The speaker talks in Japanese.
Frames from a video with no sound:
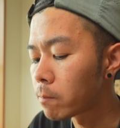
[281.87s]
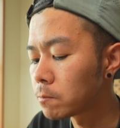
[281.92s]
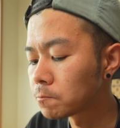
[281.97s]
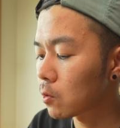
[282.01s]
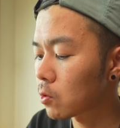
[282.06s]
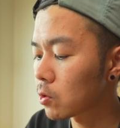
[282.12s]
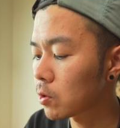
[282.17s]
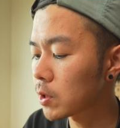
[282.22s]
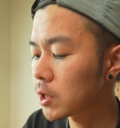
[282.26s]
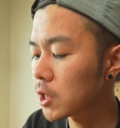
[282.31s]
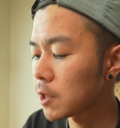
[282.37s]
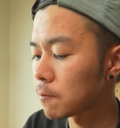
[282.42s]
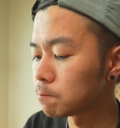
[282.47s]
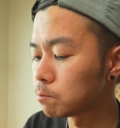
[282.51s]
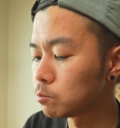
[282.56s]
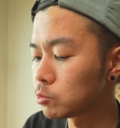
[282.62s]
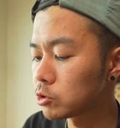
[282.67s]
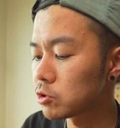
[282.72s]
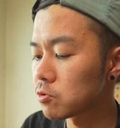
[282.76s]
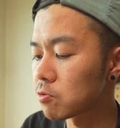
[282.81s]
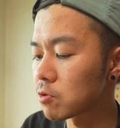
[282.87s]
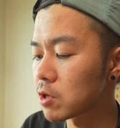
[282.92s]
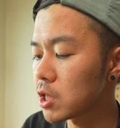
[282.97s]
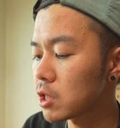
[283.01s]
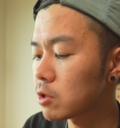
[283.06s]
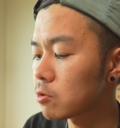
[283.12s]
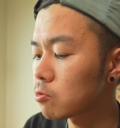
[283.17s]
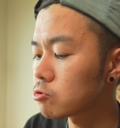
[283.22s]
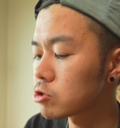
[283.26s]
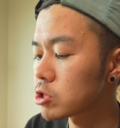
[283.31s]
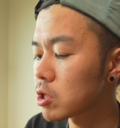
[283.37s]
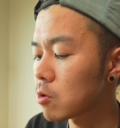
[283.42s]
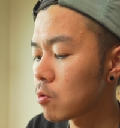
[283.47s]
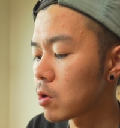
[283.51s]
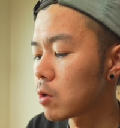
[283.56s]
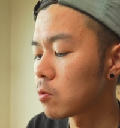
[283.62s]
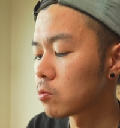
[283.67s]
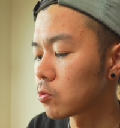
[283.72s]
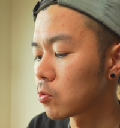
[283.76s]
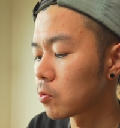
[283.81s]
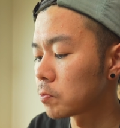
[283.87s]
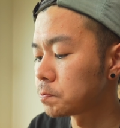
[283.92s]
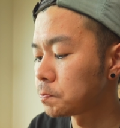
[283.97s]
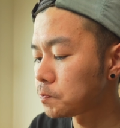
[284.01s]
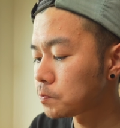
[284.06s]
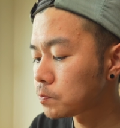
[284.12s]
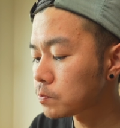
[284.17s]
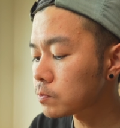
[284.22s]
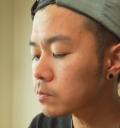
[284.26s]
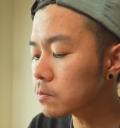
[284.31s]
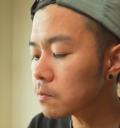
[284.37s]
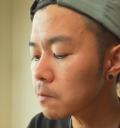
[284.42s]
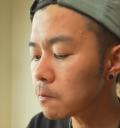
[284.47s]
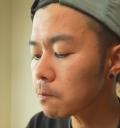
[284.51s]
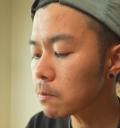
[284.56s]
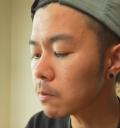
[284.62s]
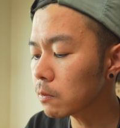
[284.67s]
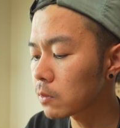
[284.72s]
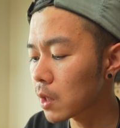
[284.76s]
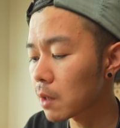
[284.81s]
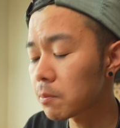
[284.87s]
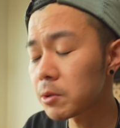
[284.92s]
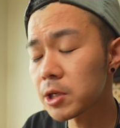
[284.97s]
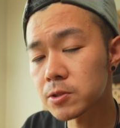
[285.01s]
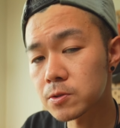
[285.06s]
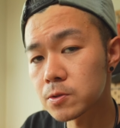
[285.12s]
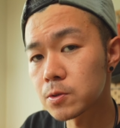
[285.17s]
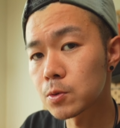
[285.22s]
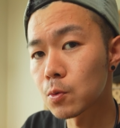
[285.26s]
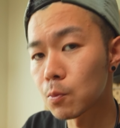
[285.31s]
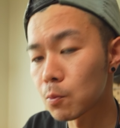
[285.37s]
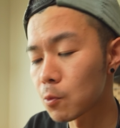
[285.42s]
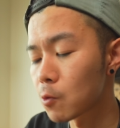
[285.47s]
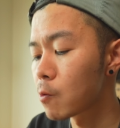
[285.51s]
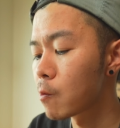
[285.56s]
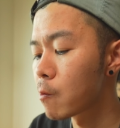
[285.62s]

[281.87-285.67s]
これはねむしろ冷凍した方が本当食べやすいと思う。